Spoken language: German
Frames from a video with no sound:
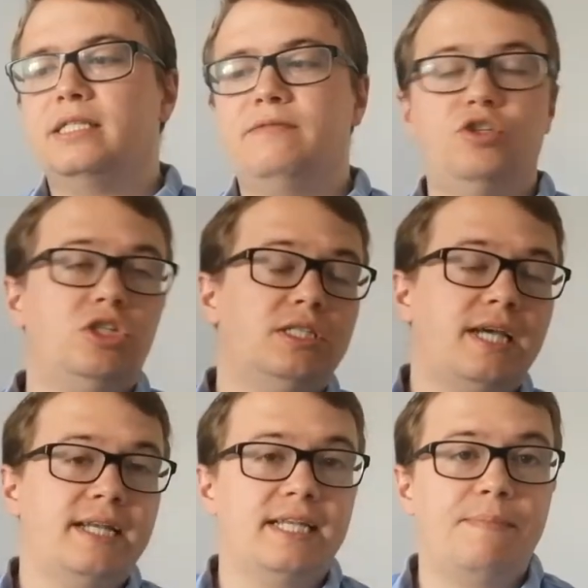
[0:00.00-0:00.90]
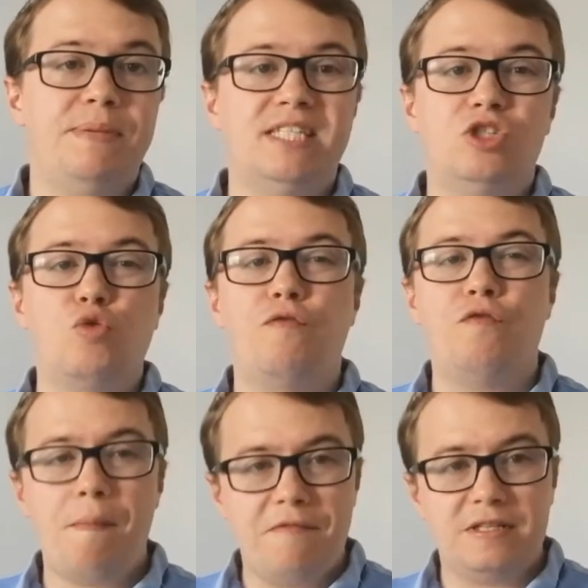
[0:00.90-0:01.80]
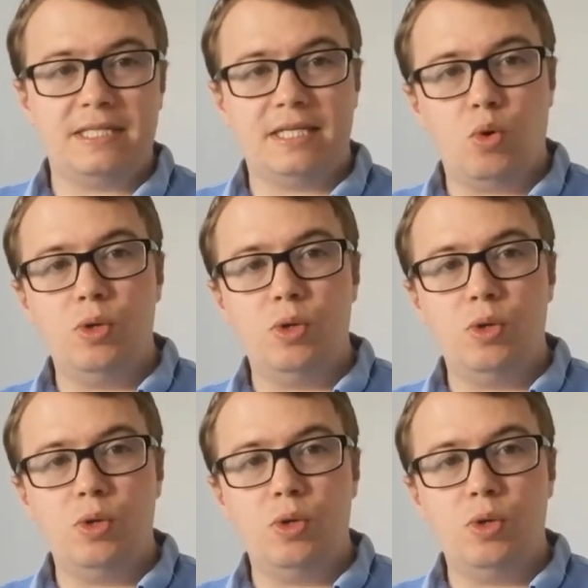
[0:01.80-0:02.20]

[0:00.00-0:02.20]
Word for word: zwischenzeitlich bis zu 50